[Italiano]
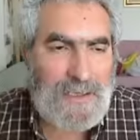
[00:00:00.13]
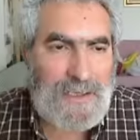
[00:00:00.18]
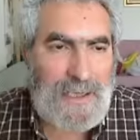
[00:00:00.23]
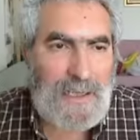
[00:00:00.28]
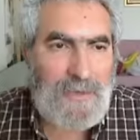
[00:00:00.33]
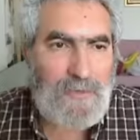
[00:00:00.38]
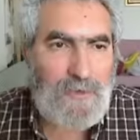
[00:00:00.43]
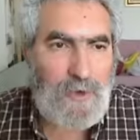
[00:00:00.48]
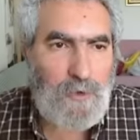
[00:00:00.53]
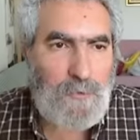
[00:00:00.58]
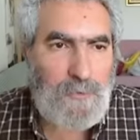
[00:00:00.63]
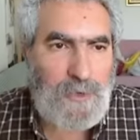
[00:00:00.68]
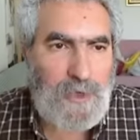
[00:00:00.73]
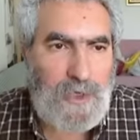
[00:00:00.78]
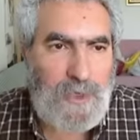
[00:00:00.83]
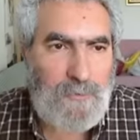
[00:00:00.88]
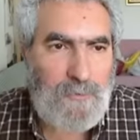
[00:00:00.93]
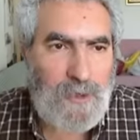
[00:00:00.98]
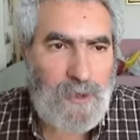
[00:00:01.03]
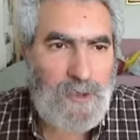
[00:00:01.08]
canto
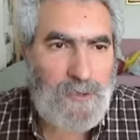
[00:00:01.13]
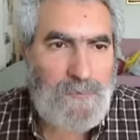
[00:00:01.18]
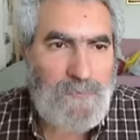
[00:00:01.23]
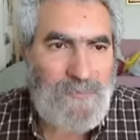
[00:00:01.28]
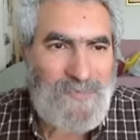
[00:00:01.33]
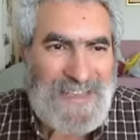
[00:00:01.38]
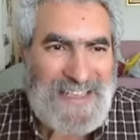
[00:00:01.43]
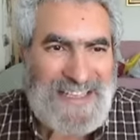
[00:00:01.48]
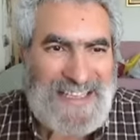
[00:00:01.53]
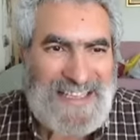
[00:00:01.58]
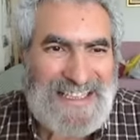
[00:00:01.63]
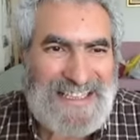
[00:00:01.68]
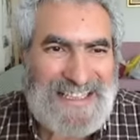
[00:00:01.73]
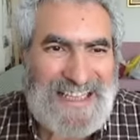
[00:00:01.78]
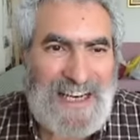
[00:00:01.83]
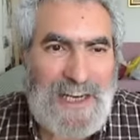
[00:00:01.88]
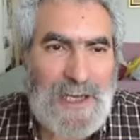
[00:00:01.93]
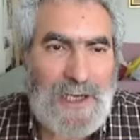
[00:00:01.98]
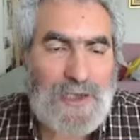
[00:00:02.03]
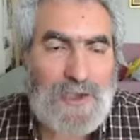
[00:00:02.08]
primo
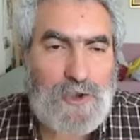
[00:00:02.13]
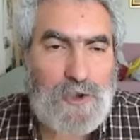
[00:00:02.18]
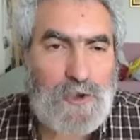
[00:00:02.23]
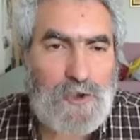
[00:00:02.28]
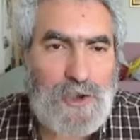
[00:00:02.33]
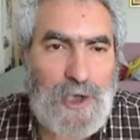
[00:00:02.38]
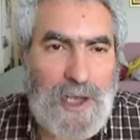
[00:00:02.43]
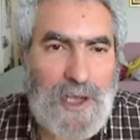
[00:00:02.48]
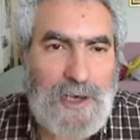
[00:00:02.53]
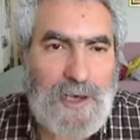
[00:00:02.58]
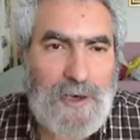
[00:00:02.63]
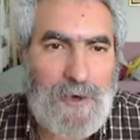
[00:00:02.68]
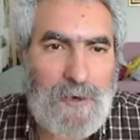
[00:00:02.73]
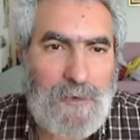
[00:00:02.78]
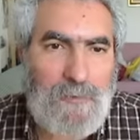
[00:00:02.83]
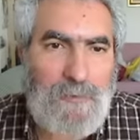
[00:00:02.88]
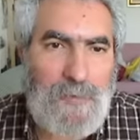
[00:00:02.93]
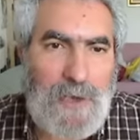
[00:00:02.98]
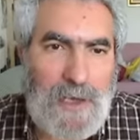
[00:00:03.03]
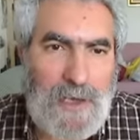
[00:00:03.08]
della Sciociara
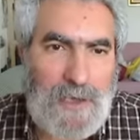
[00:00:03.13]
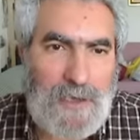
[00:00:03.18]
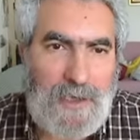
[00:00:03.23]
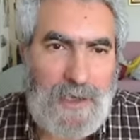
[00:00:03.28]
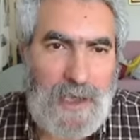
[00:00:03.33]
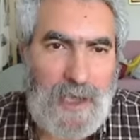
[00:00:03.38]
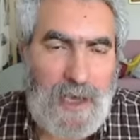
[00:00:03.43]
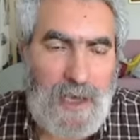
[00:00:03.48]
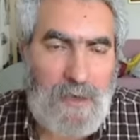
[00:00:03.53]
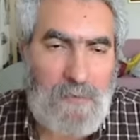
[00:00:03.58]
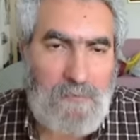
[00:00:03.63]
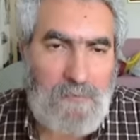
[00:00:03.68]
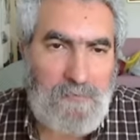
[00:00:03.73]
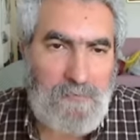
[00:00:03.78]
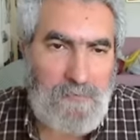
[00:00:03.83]
Commedia,